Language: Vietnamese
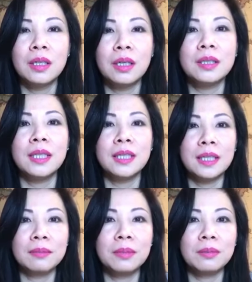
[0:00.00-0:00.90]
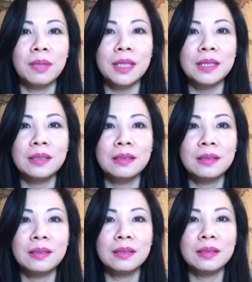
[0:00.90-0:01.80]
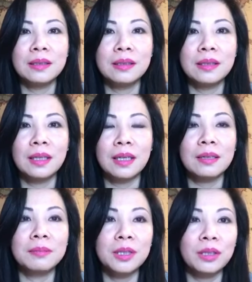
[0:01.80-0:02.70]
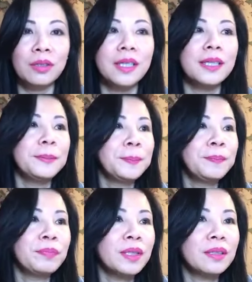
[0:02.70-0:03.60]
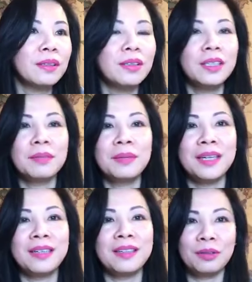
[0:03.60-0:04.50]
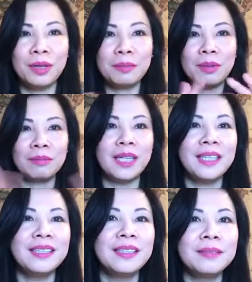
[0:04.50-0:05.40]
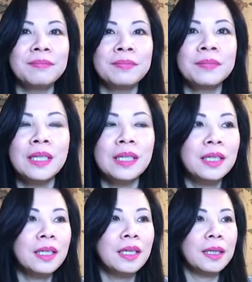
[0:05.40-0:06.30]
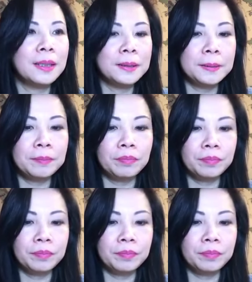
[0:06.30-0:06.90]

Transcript: ok cảm ơn bạn dương dạ cảm ơn chị thủy tự nhiên cái màn hình của em không thấy gì hết um,